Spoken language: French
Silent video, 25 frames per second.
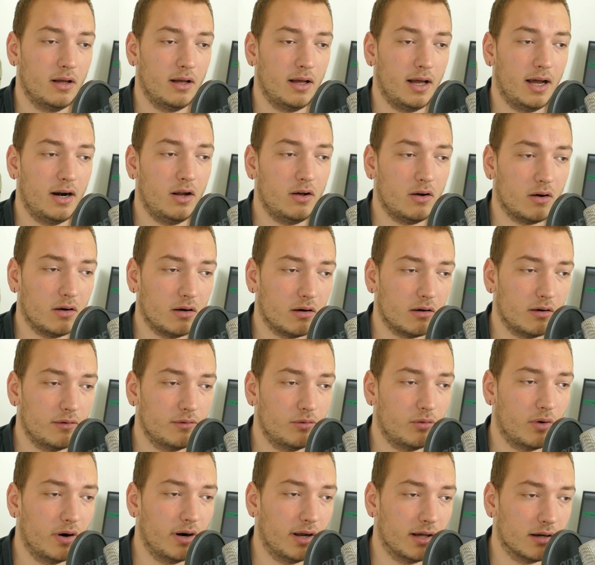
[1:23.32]
Alors
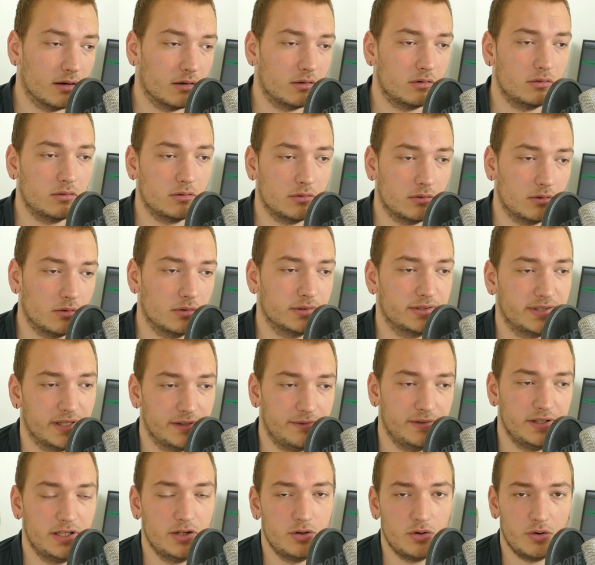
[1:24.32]
voilà.
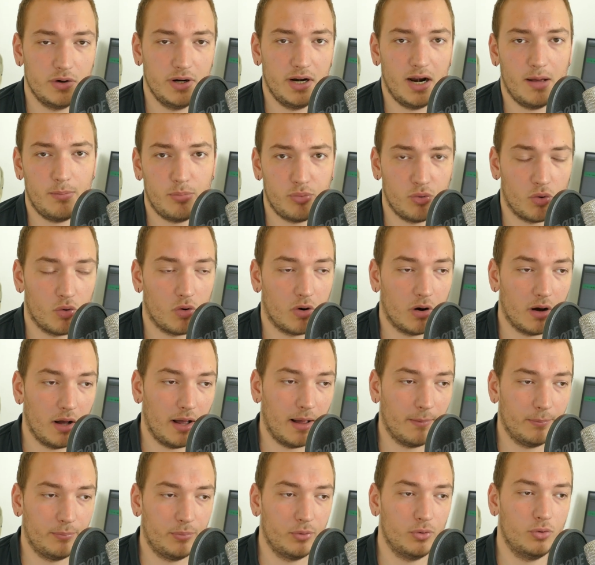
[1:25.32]
Cette vidéo est là pour
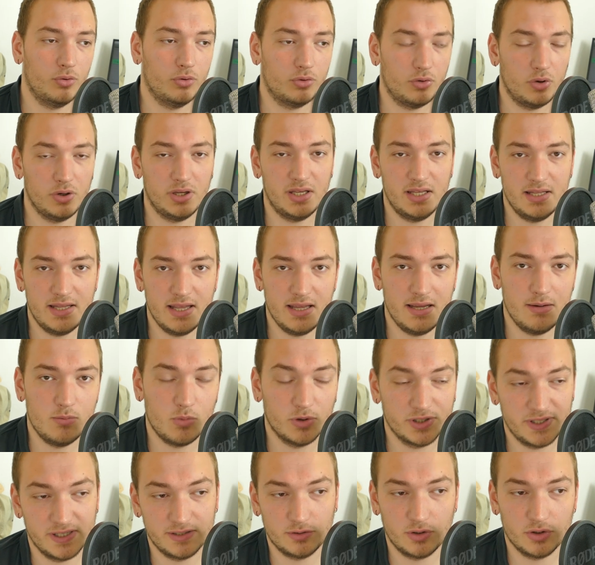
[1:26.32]
un peu te guider.
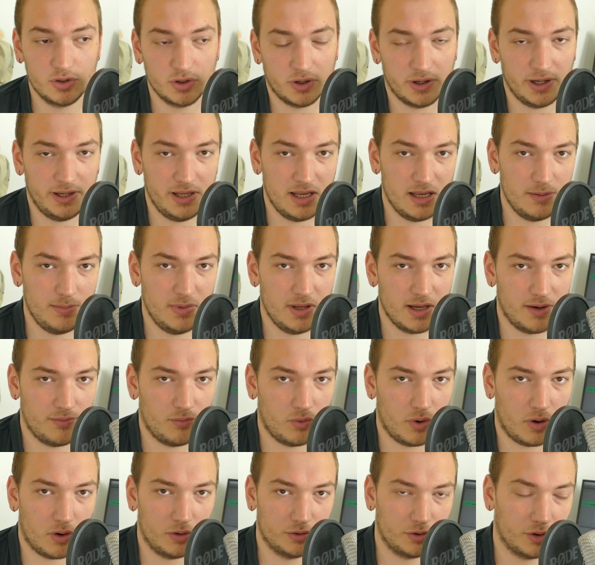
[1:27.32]
Moi, c'est ce que j'aurais aimé
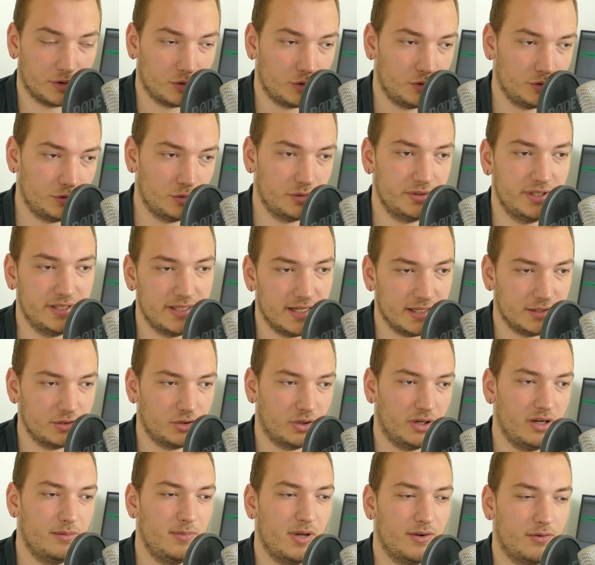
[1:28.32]
avoir en tant qu'autodidacte.
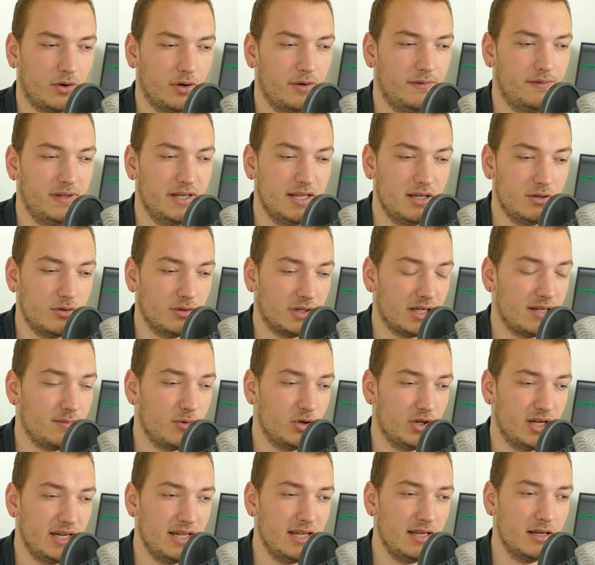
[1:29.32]
J'aurais aimé avoir une vidéo qui
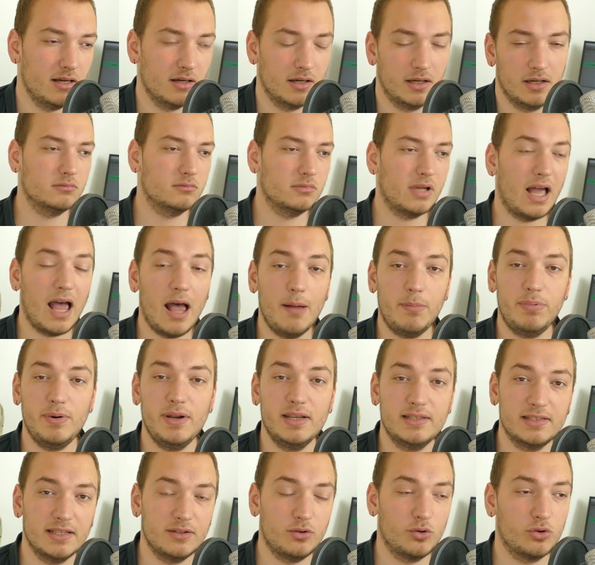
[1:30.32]
me dit
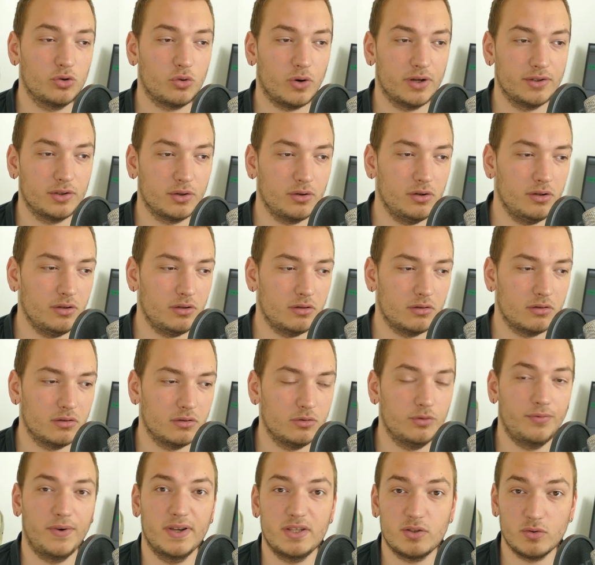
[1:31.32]
applique ces 2-3 trucs
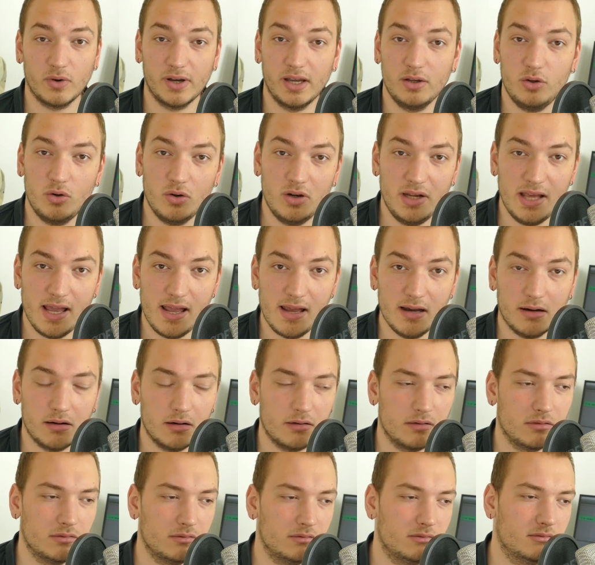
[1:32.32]
de façon
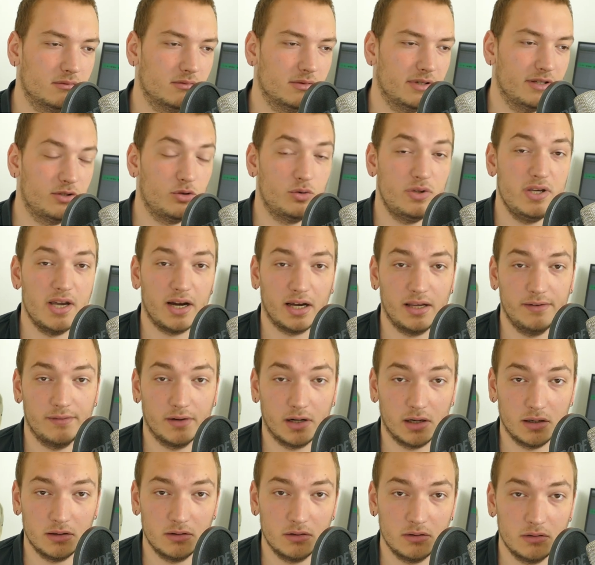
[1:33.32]
régulière et tu y
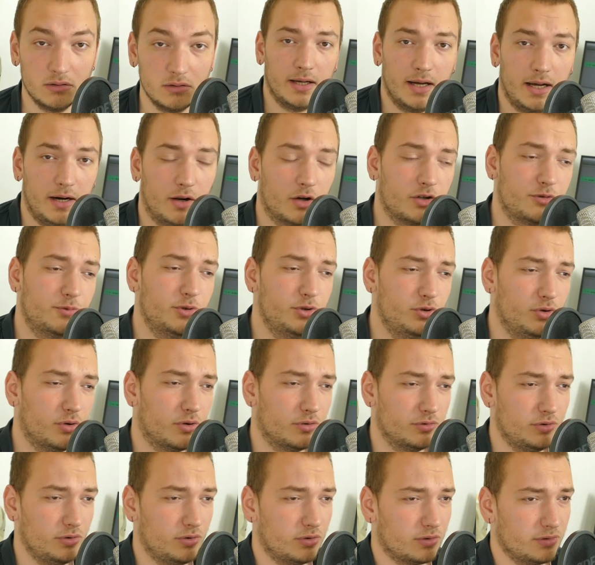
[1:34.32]
arriveras. Alors je me suis
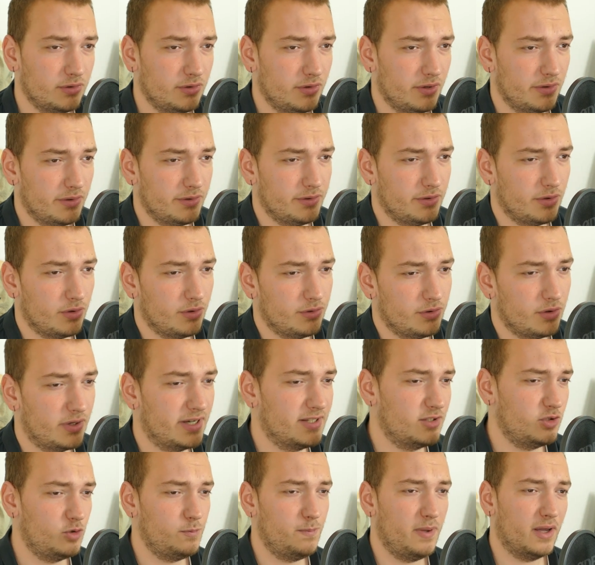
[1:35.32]
rendu compte de,
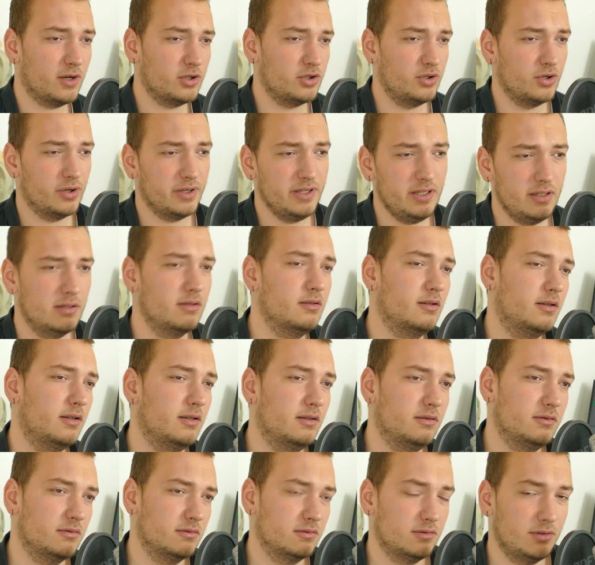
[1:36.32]
la supercherie
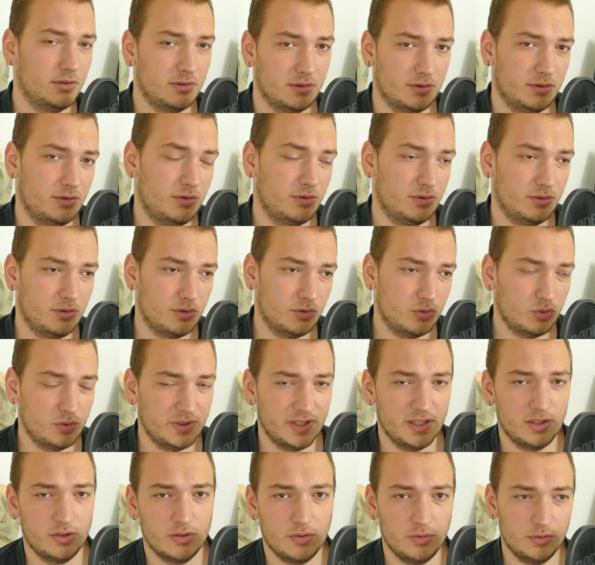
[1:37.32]
hein, de, tous
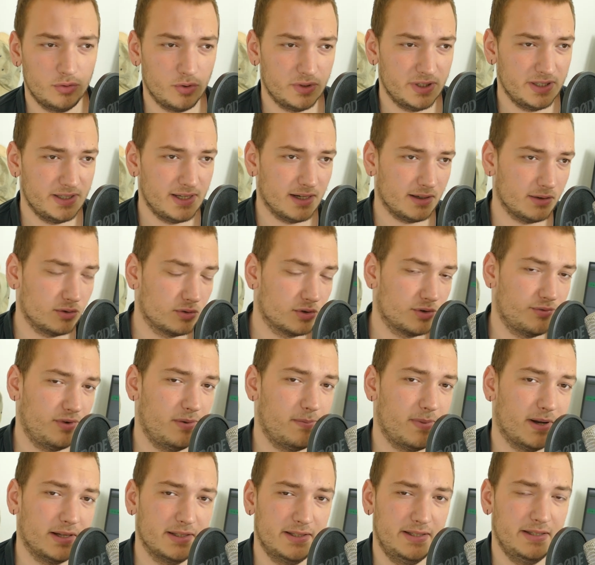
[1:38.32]
ces gens autodidactes dont je fais
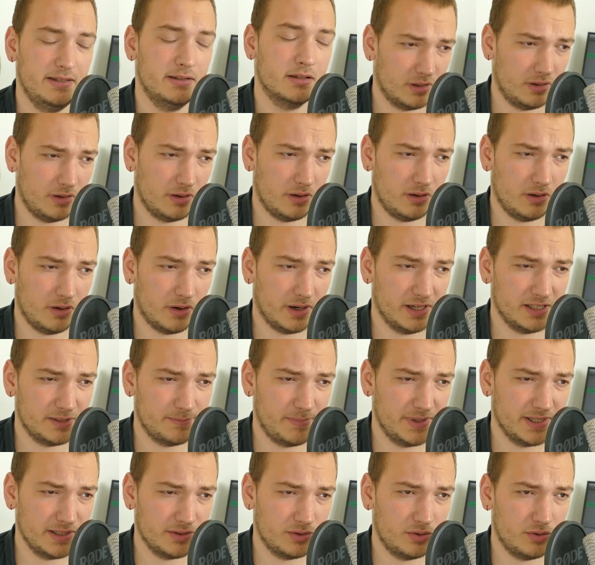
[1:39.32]
partie, leur
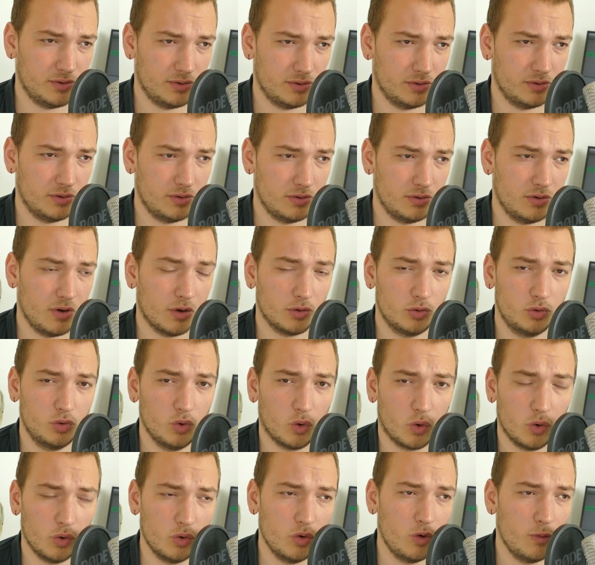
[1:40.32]
espèce
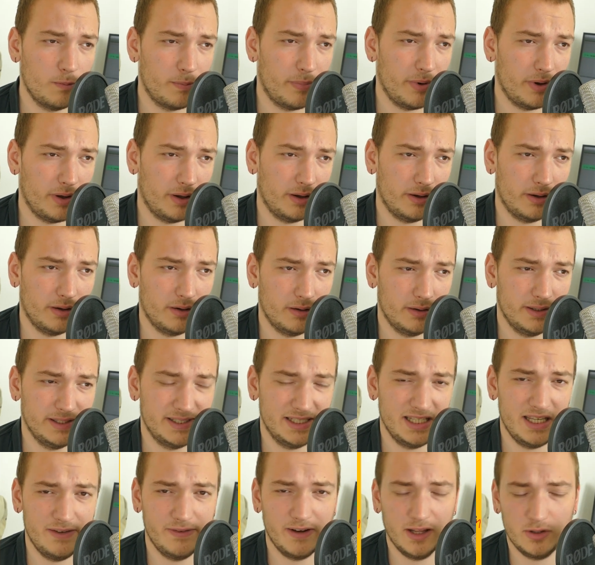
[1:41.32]
d'entourloupe euh,
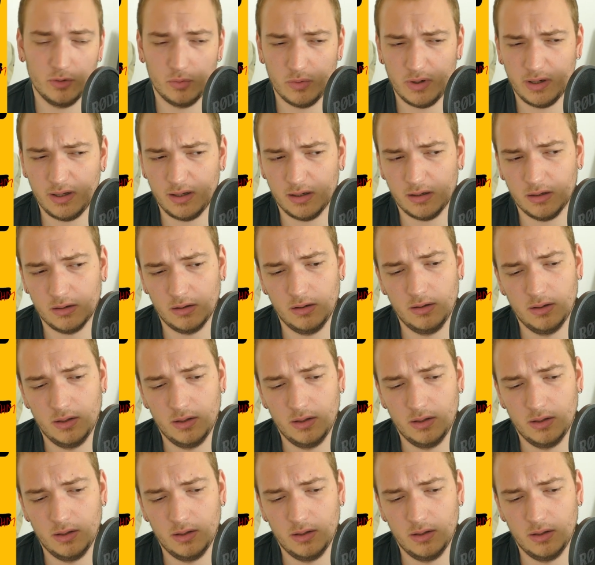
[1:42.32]
esquivatoire